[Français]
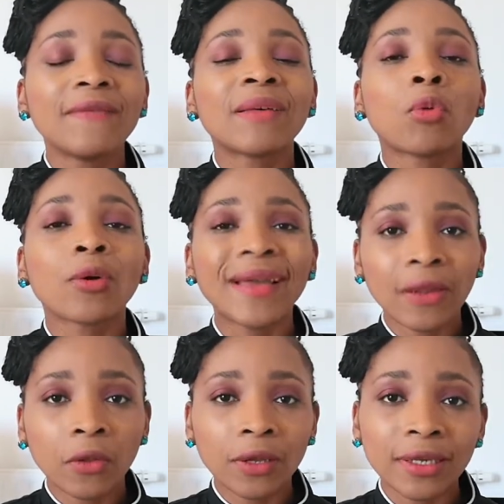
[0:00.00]
vers mon
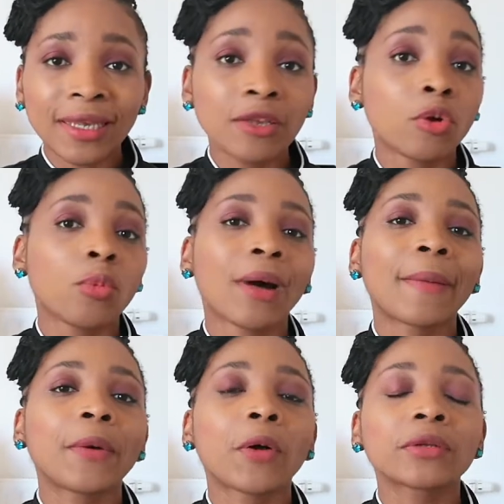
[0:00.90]
calendrier et on
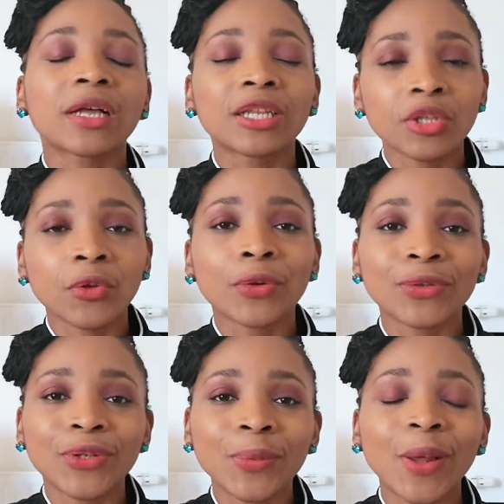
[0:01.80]
pourra prendre un temps
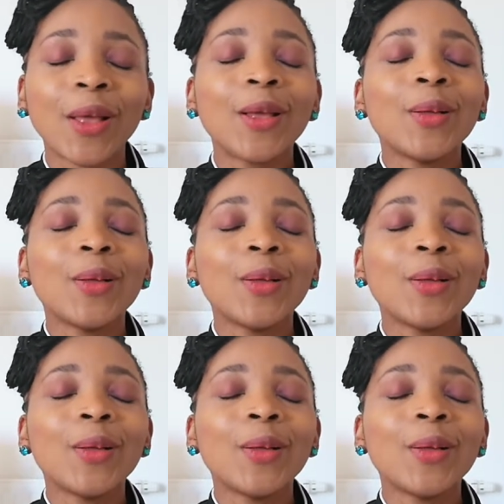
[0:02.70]
ensemble